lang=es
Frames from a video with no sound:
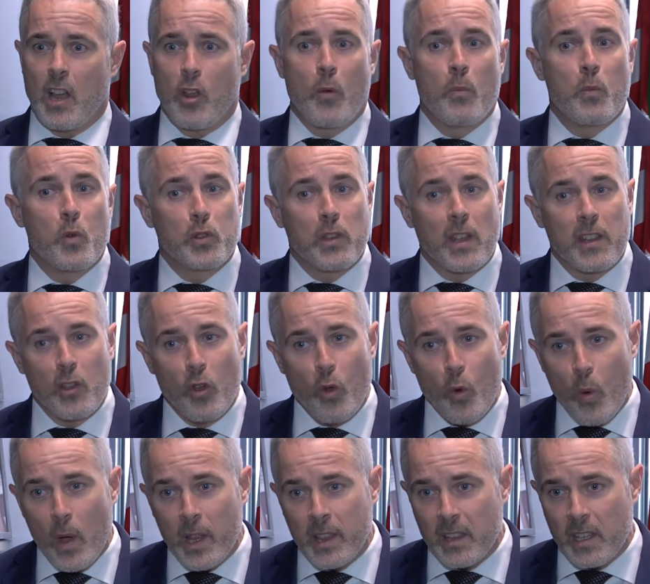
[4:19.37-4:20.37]
computación
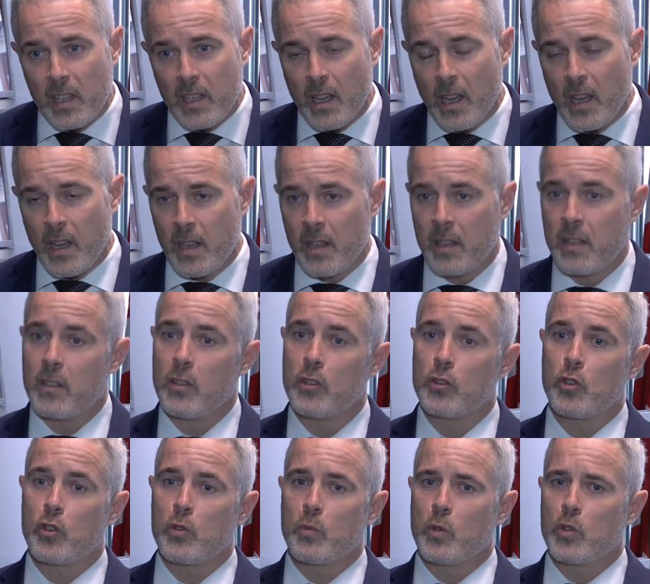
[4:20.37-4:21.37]
cuántica y
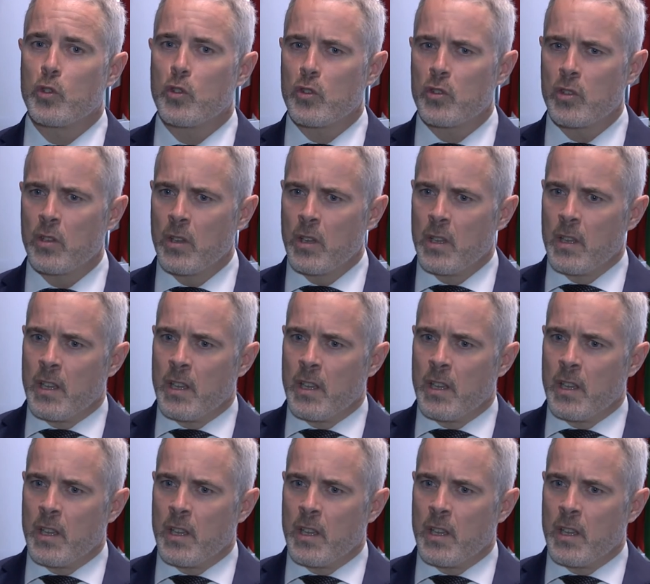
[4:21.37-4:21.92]
otros muchos